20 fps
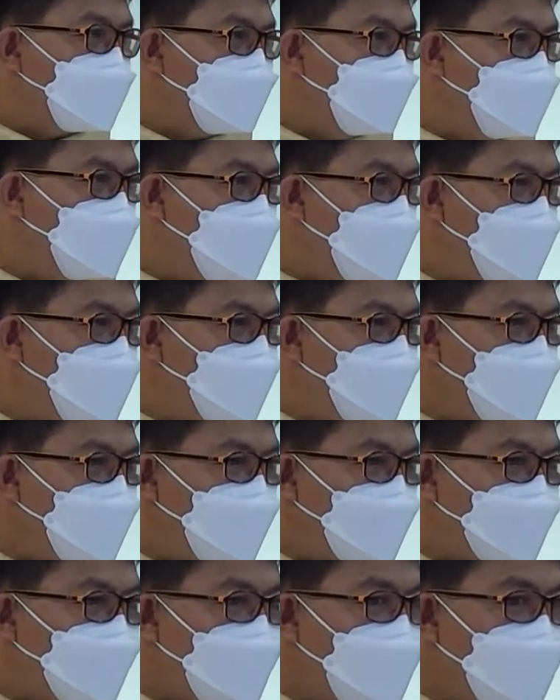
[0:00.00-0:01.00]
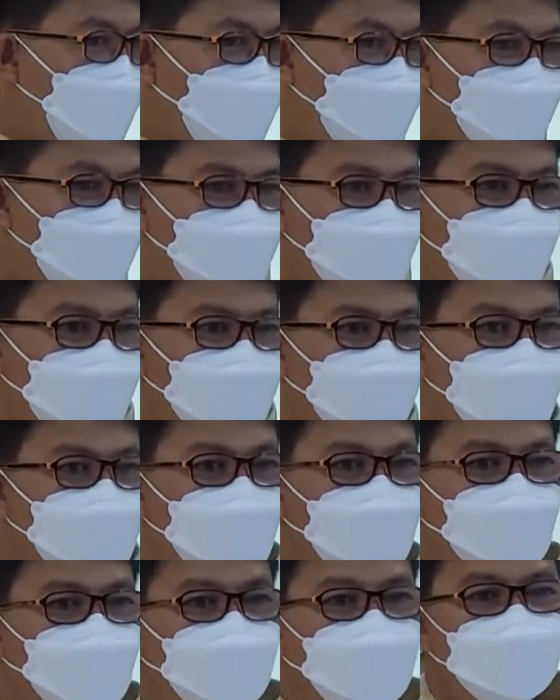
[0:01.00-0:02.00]
sedang bertanya
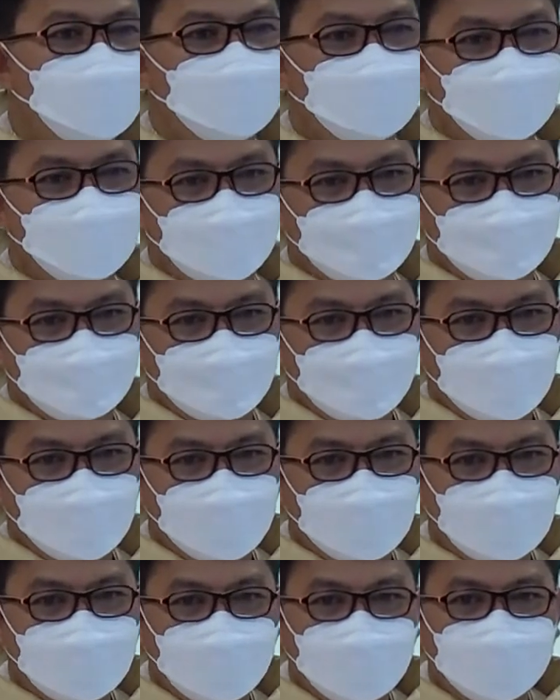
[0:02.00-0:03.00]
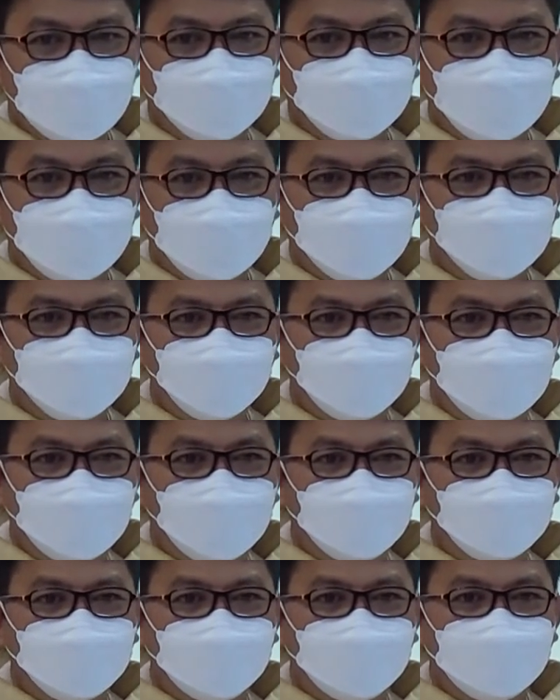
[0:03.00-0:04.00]
jawab dengan alim-alim
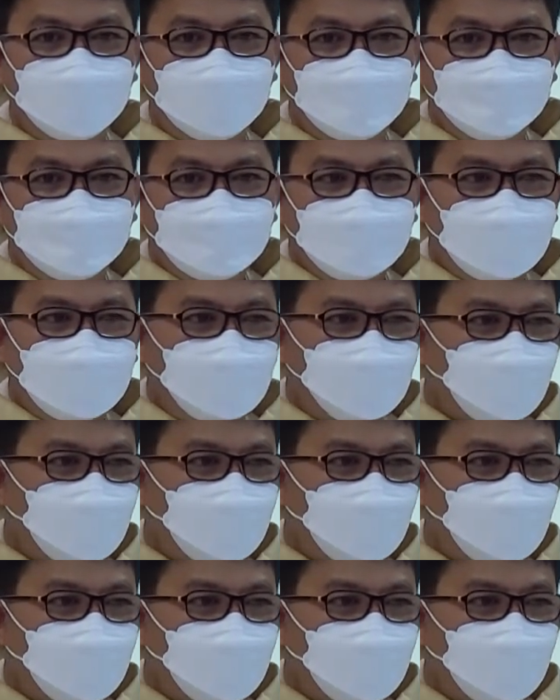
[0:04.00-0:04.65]
ulama, dengan